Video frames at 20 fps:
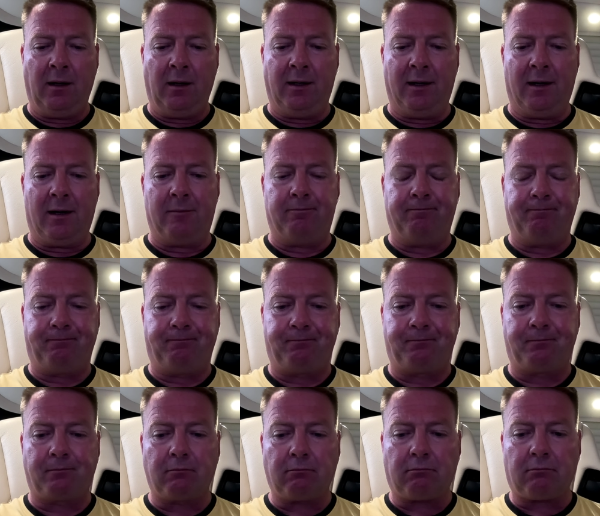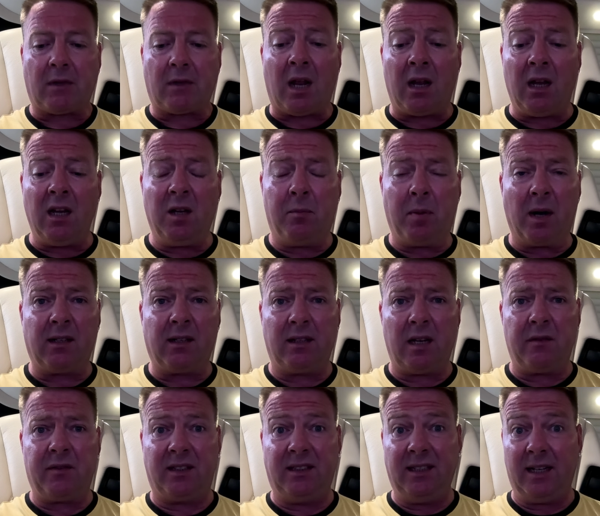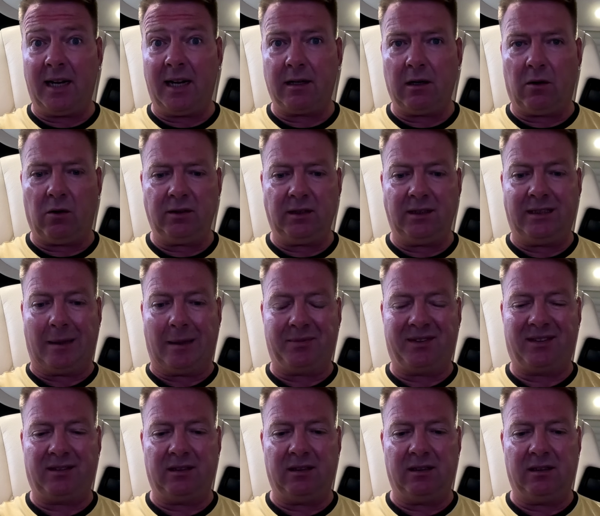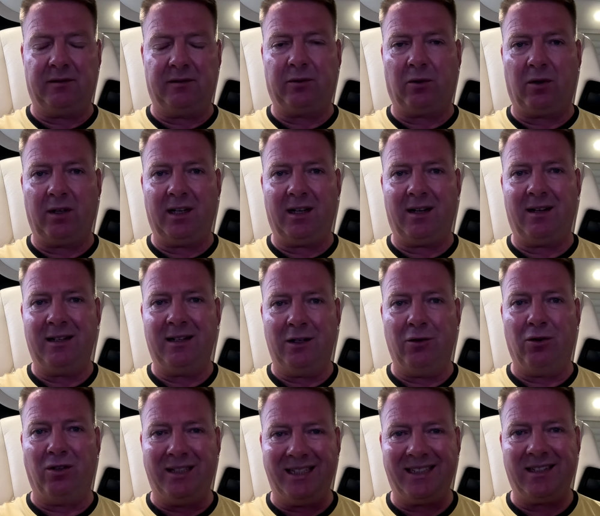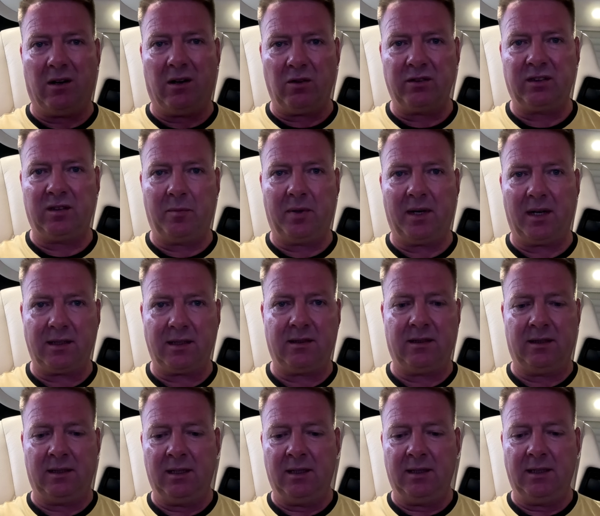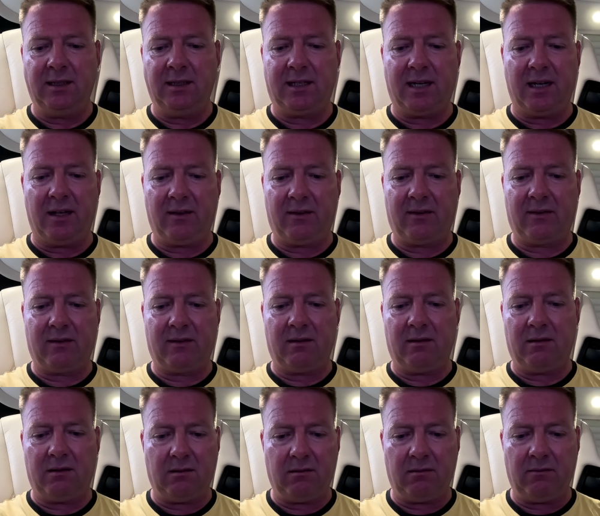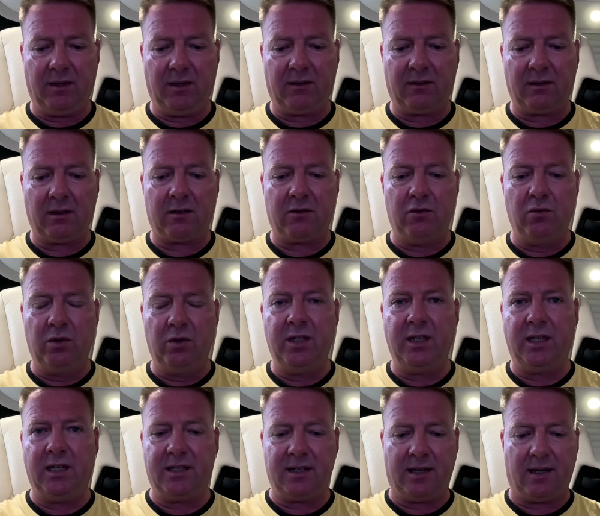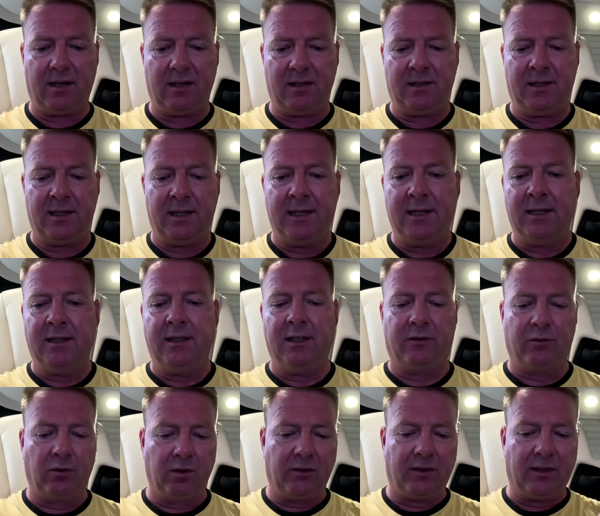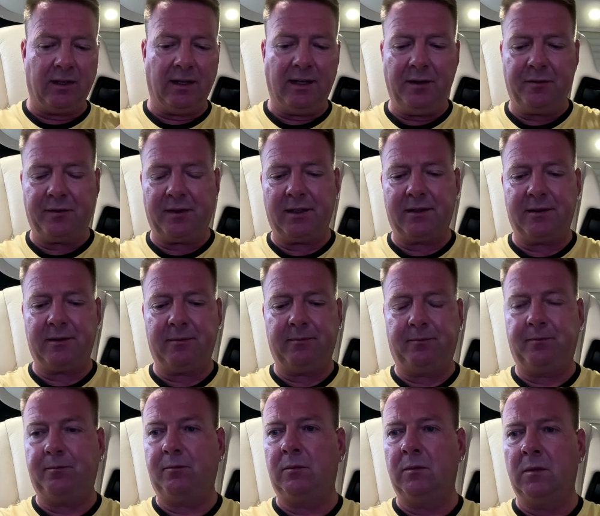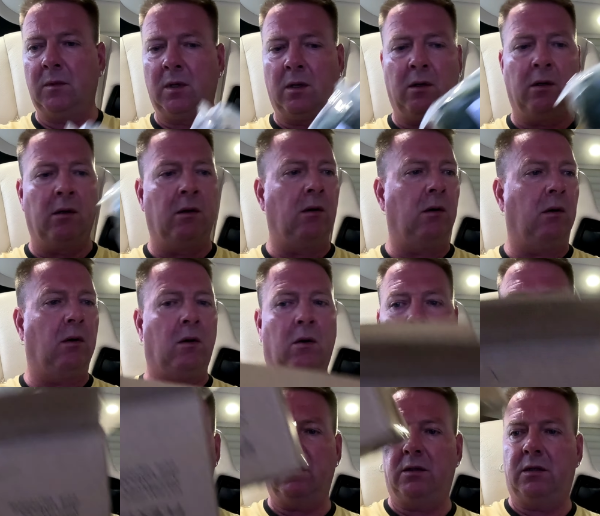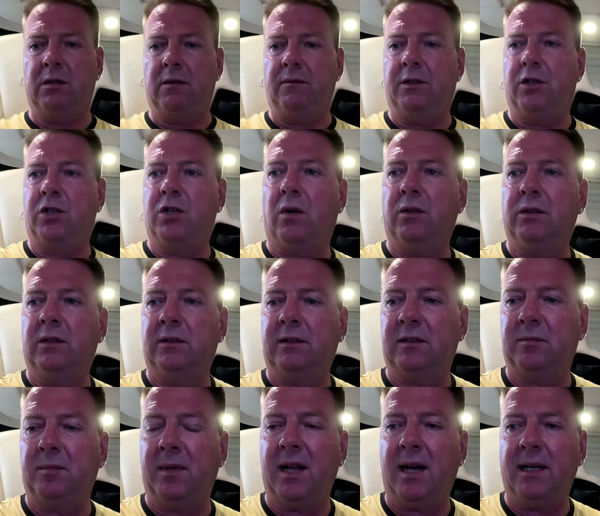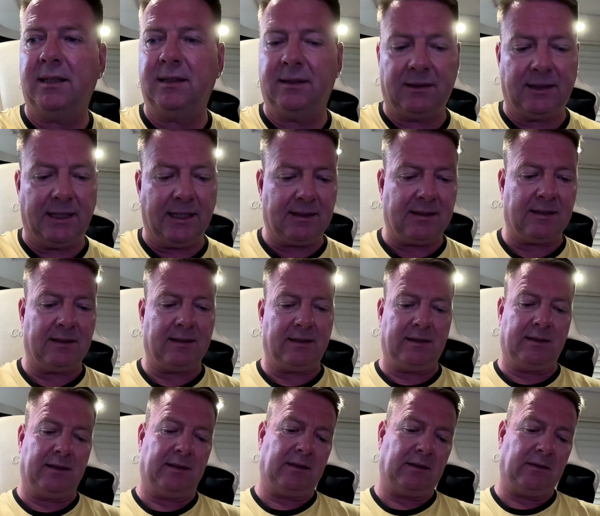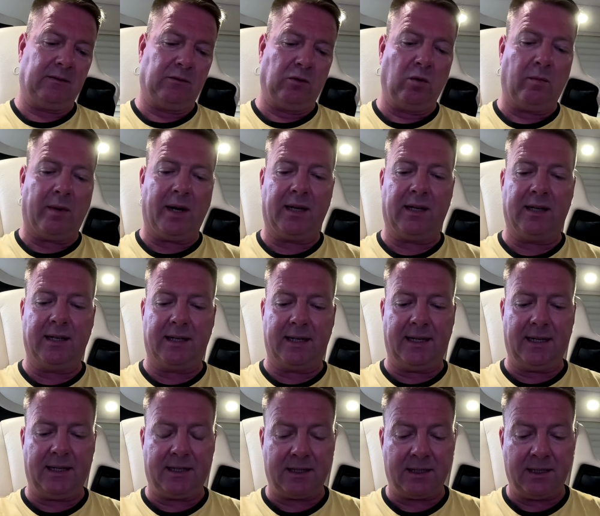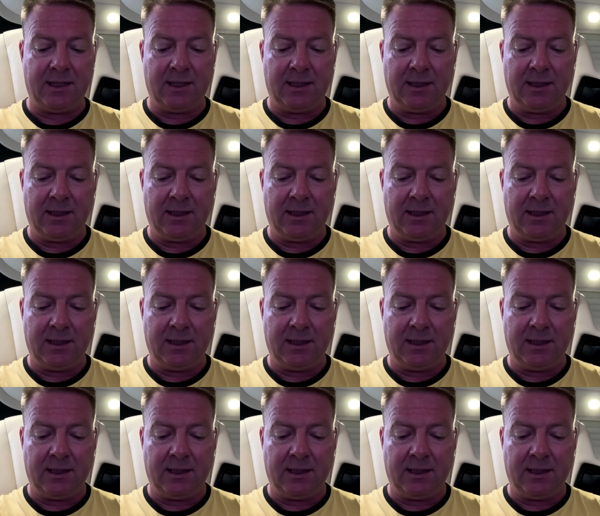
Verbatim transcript: ja, ich packe das einfach direkt aus. Ich habe es äh, vorher noch nicht ausgepackt. Ich kenne es, äh, wie gesagt, nur digital. Jetzt wurde es geliefert und wir schauen uns das mal an. Es geht äh, wohl um ein Gerät,